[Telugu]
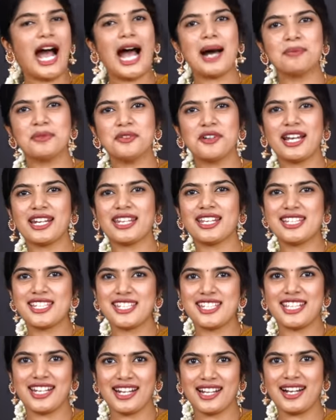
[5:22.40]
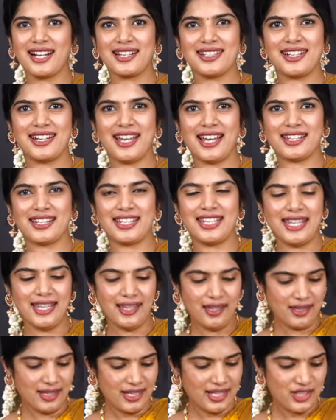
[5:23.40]
అమ్మవారికి చీర కట్టడానికి
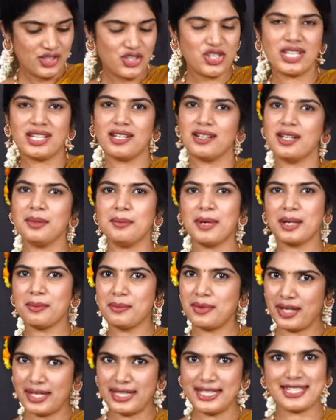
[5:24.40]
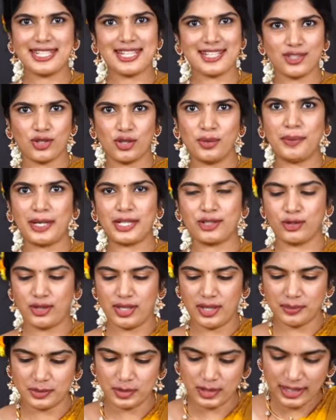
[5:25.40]
చీరని మనం రెడీ చేసుకొని
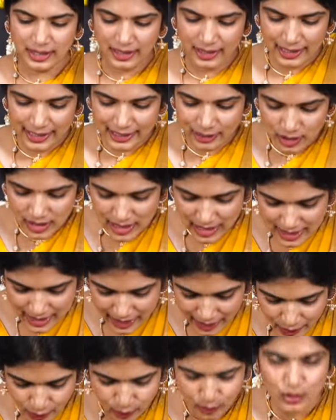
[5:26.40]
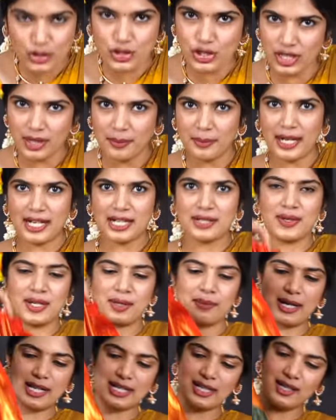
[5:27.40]
పెట్టుకున్నాం ఇది వచ్చేసి కుచ్చుళ్ళ భాగం
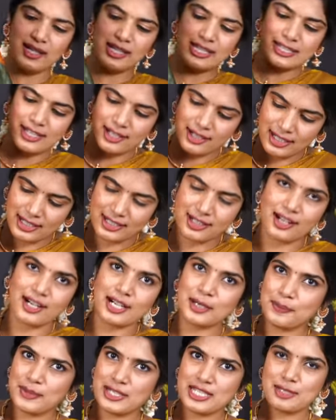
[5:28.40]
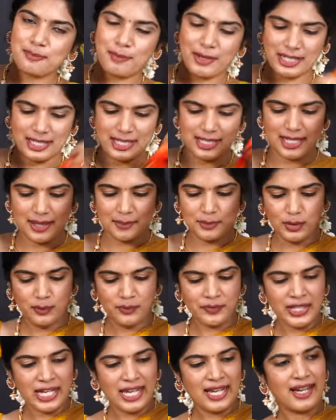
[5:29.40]
అనమాట ఎక్కడికక్కడ పెంచి పెట్టేశాము
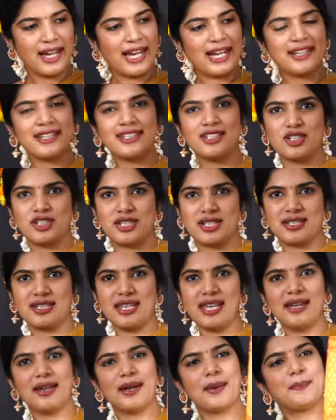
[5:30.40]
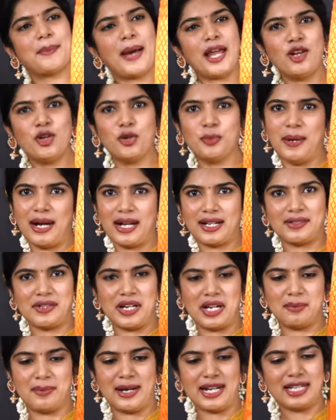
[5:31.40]
అండ్ ఇది వచ్చేసి పళ్ళు భాగం
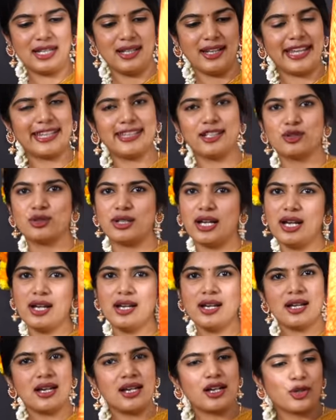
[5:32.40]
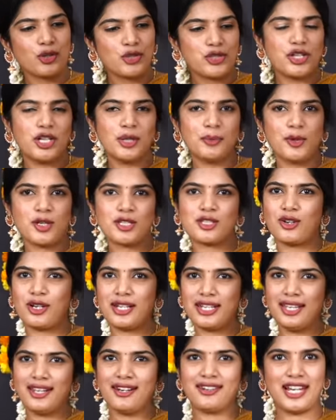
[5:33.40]
అనమాట ఇది కూడా కుచ్చుళ్ళు
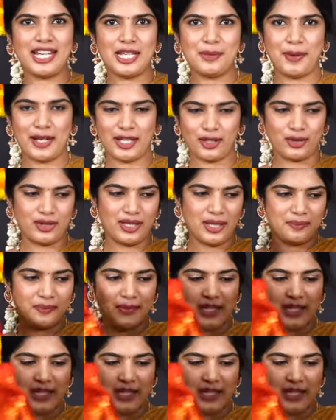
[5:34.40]
పోసుకొని రెడీ పెట్టుకుందాం